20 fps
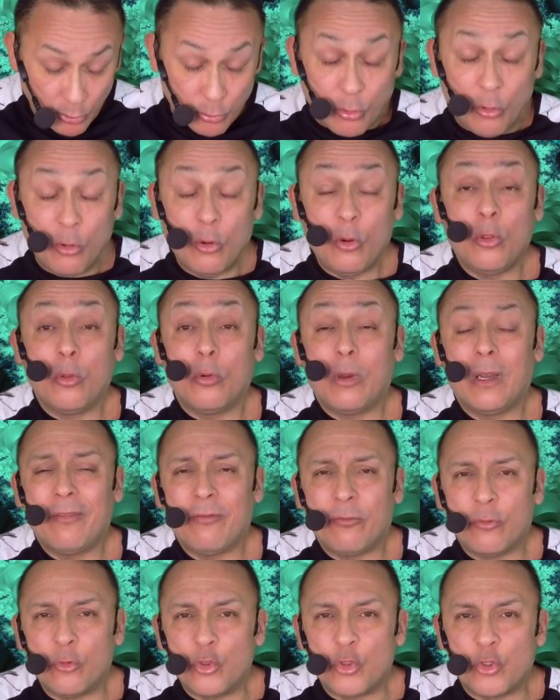todo ha
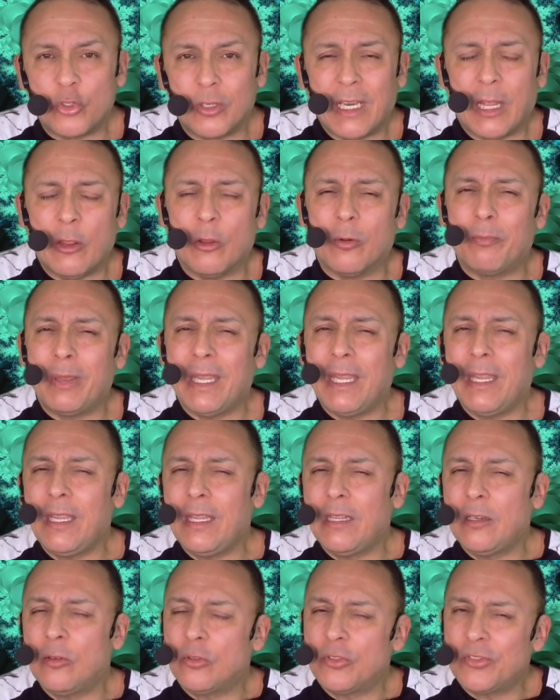funcionado,
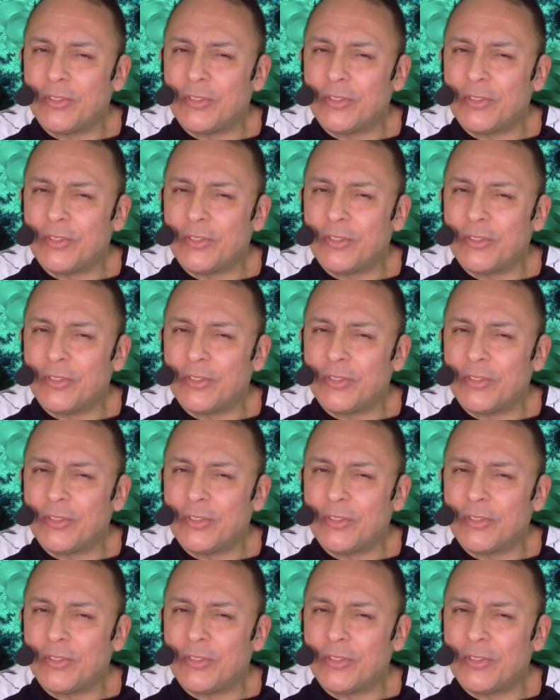pero